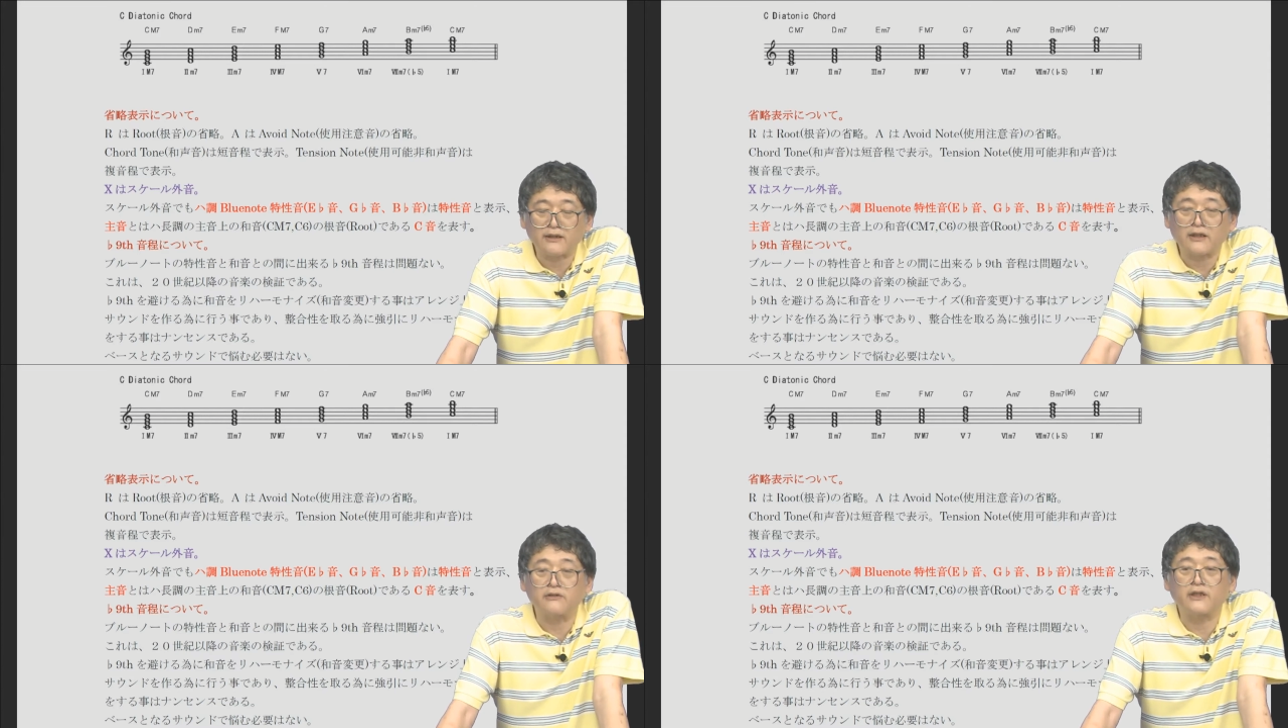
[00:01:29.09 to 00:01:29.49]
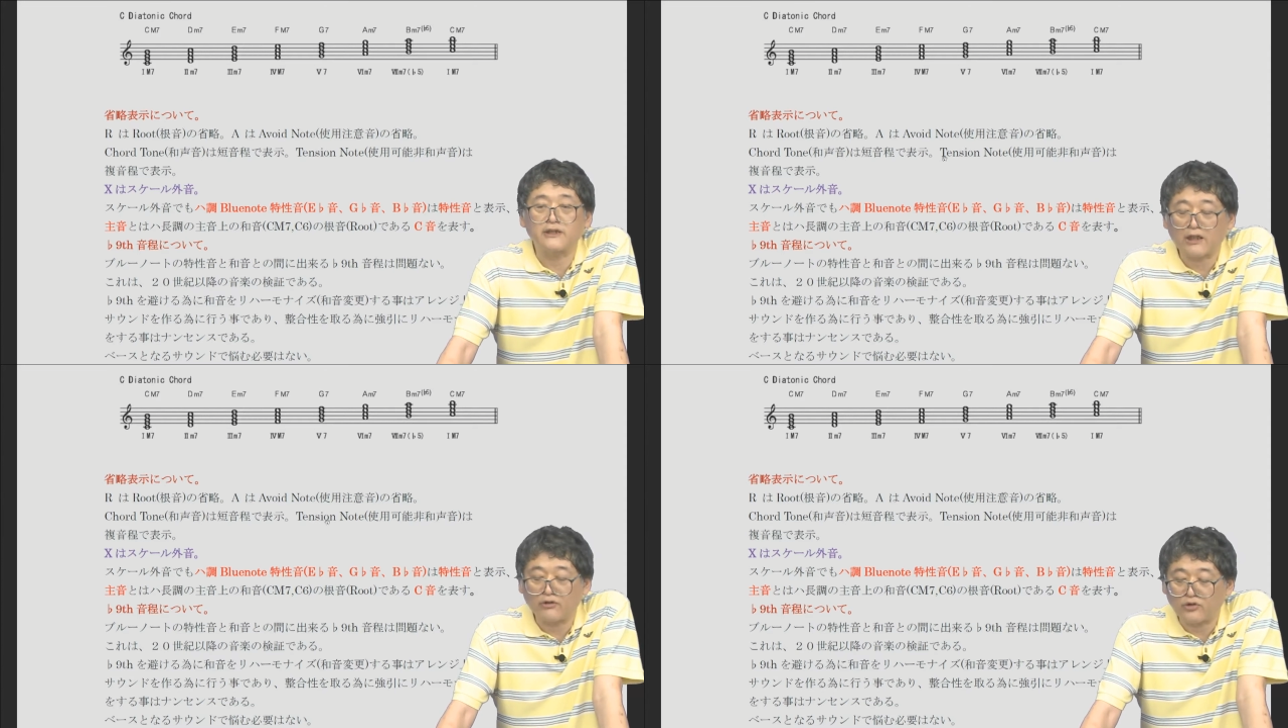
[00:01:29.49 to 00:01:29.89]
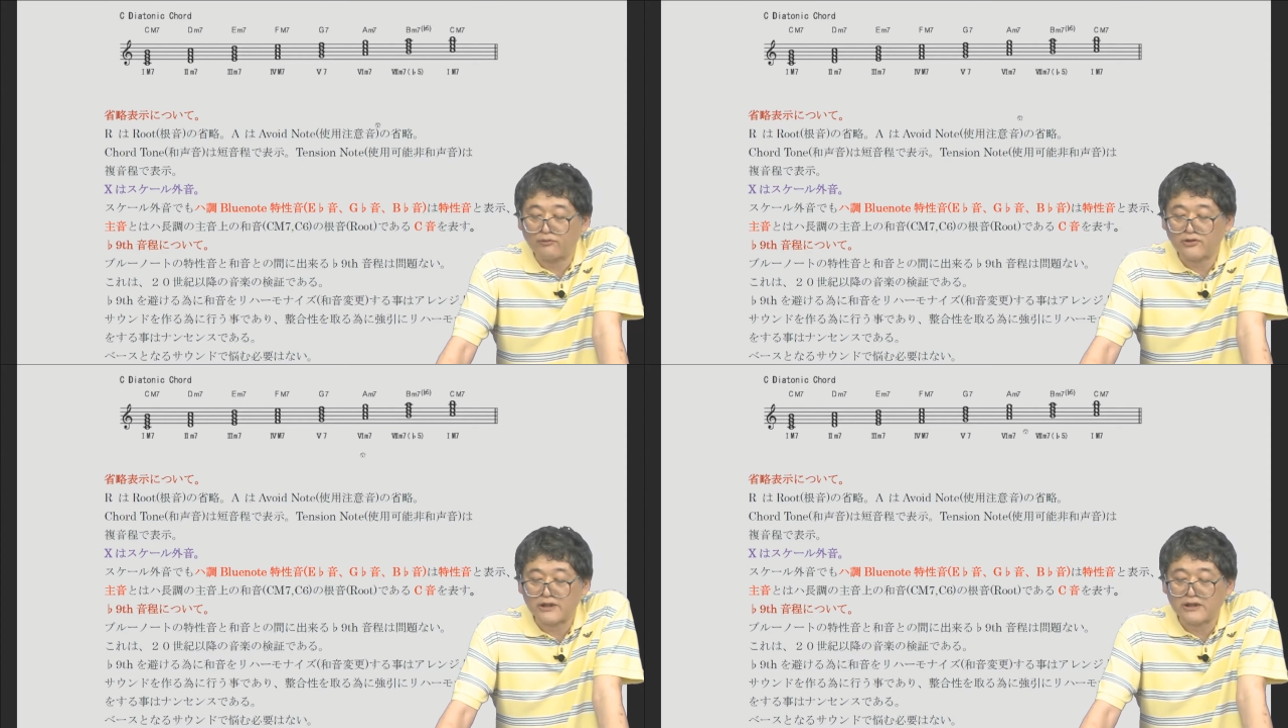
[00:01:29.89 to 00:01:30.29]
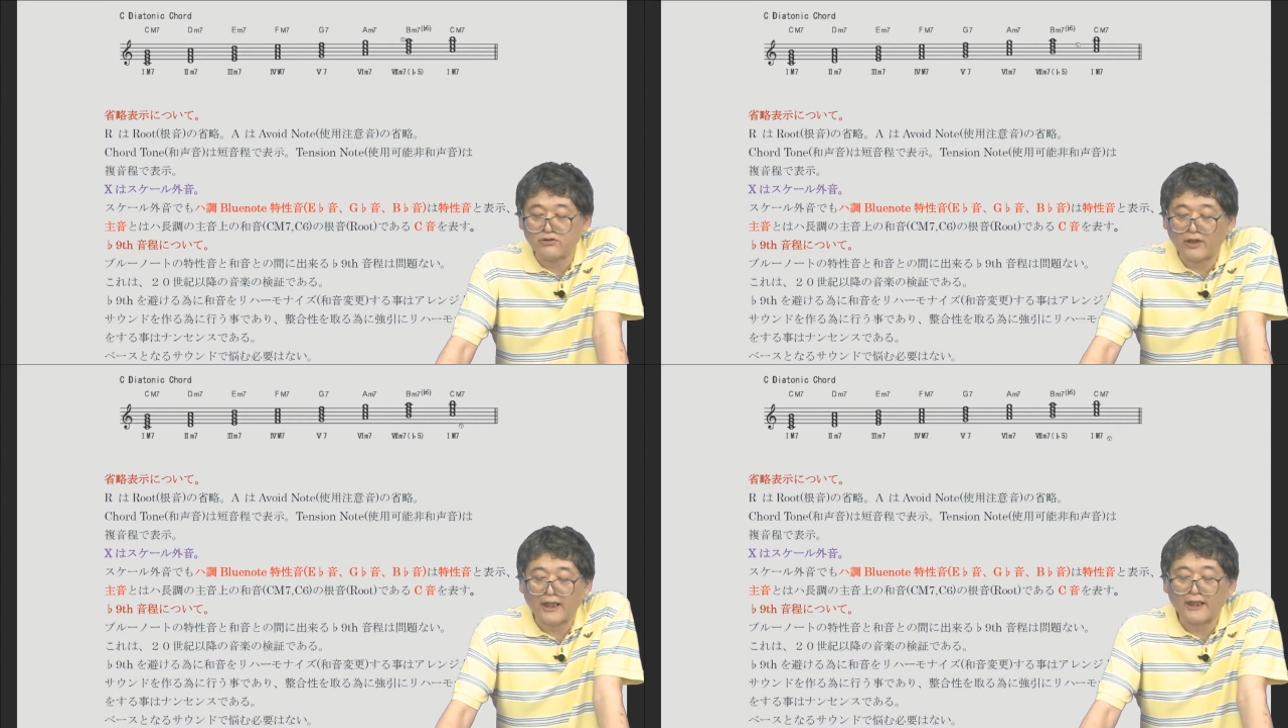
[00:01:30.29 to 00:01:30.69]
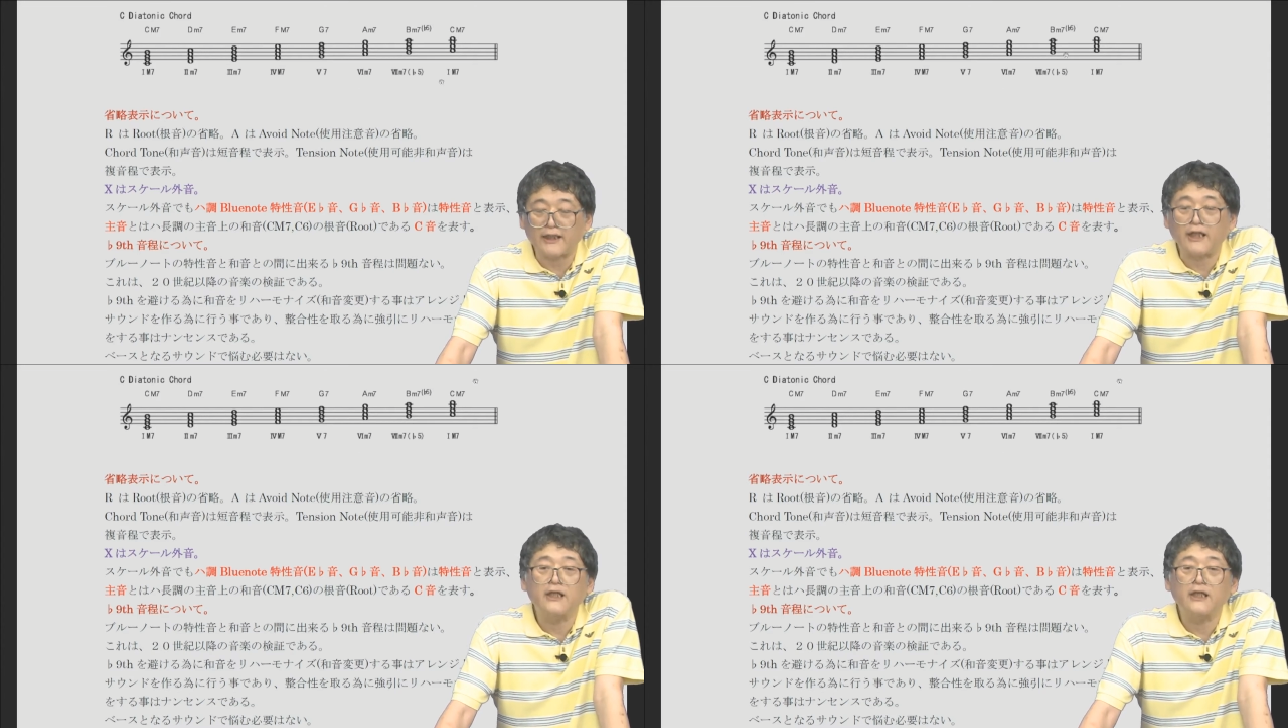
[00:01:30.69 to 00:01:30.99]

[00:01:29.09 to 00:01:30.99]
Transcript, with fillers: ていうね最後ドミソシ一緒だからね、